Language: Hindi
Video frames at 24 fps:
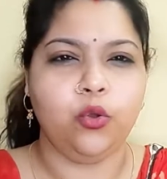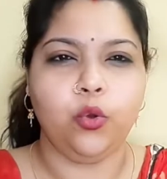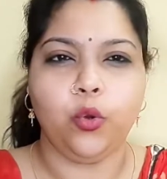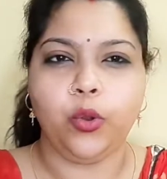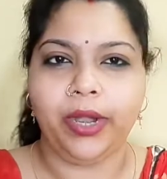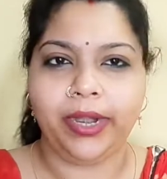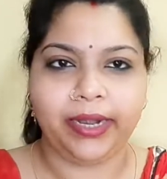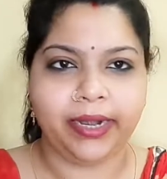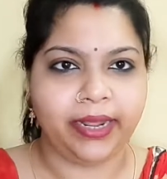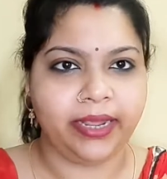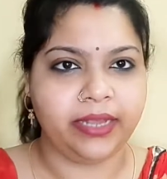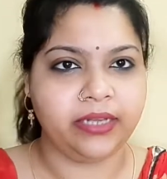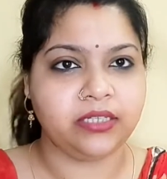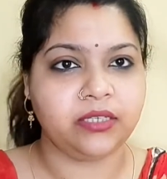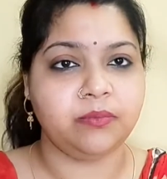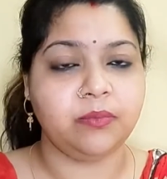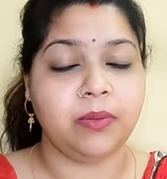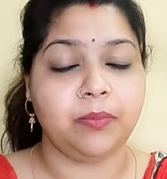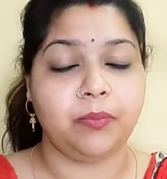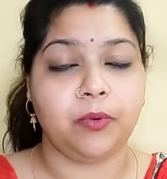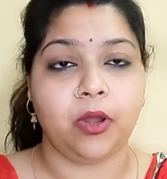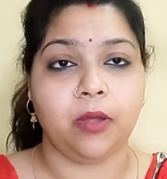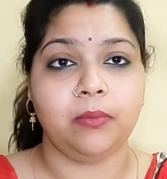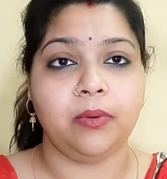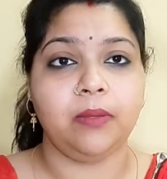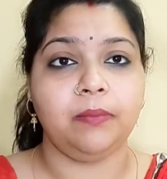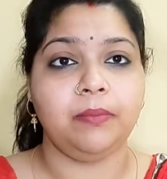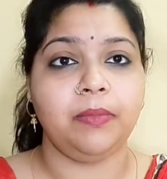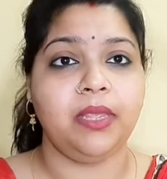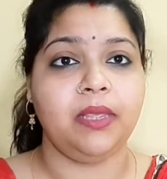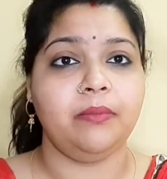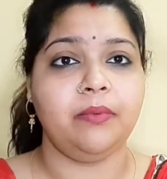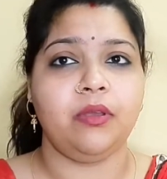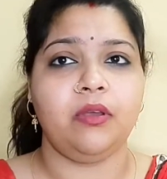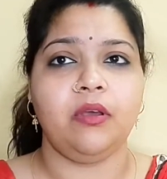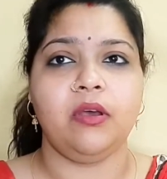कोई टेस्ट में प्रॉब्लम
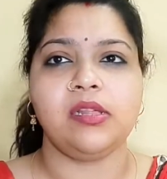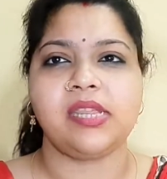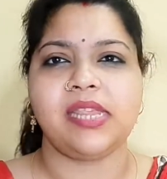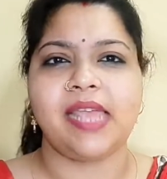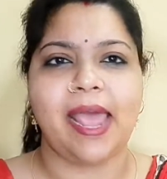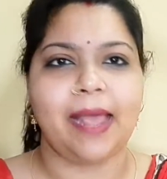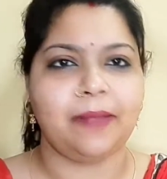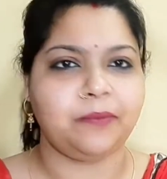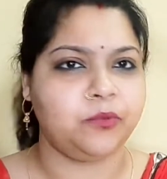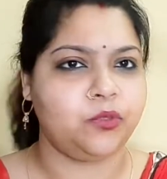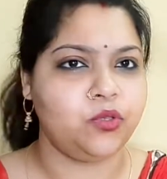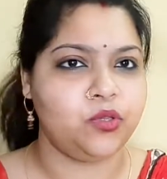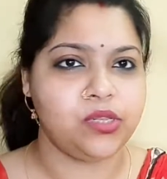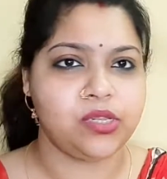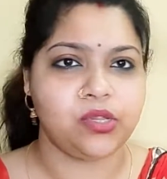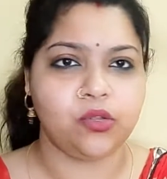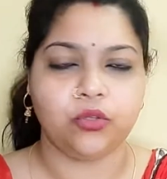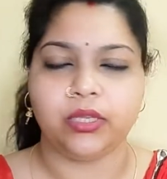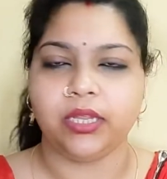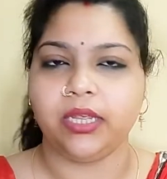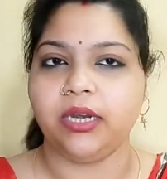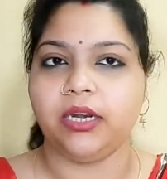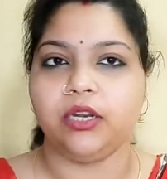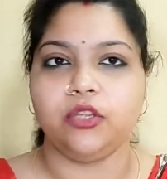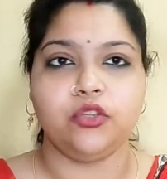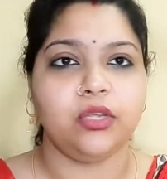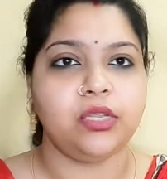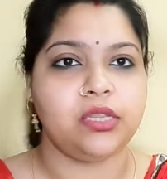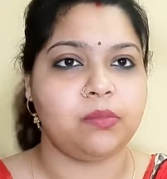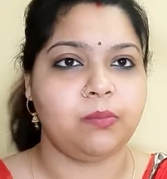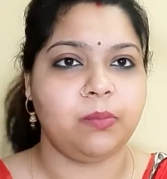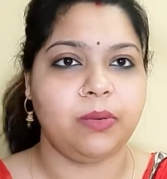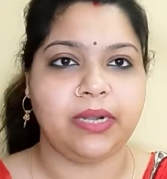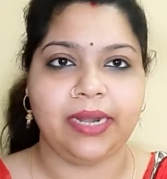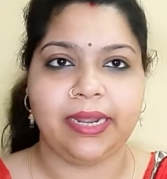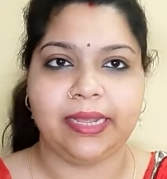नहीं बिकॉज कैप्सूल्स होते हैं ना तो
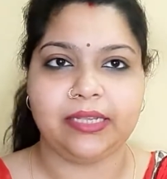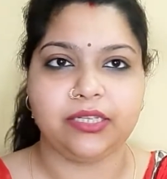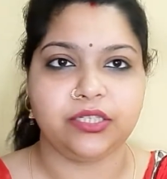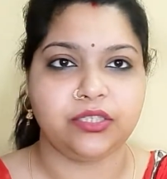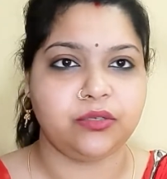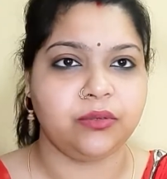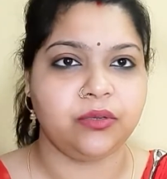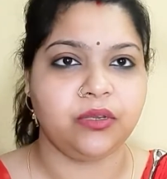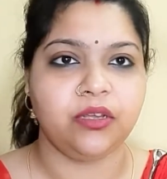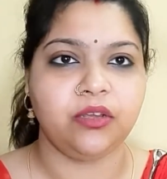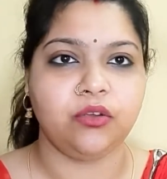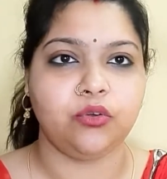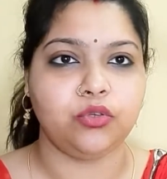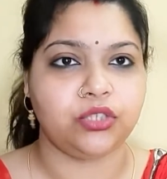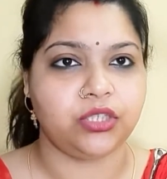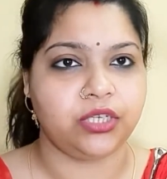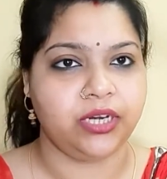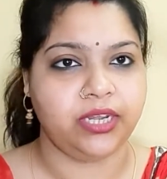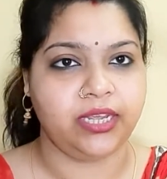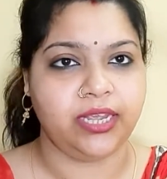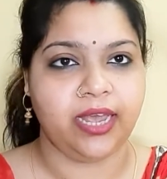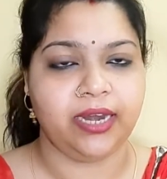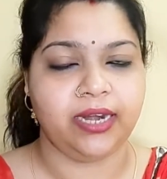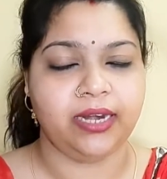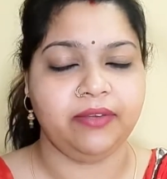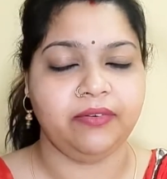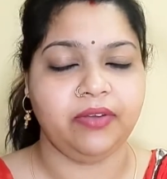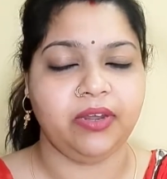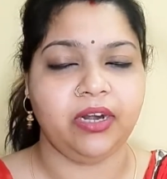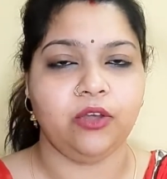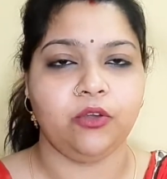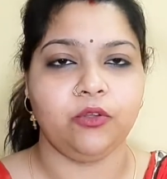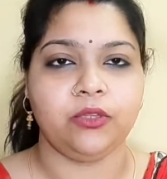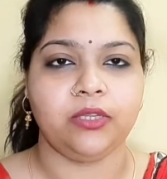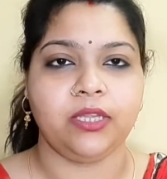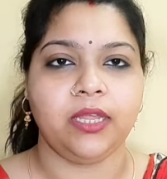इसमें टेस्ट कुछ नहीं आने
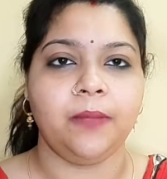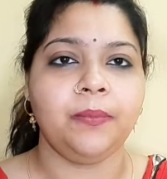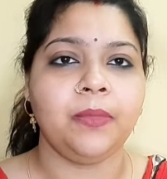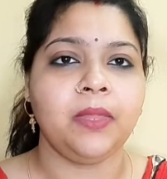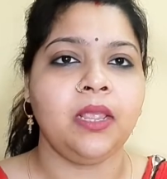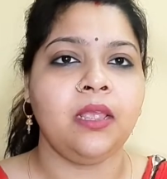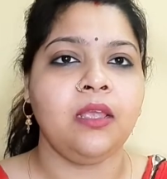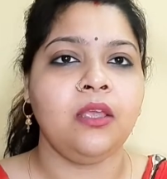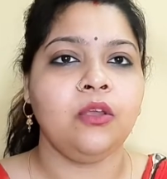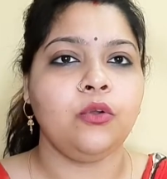वाला होता है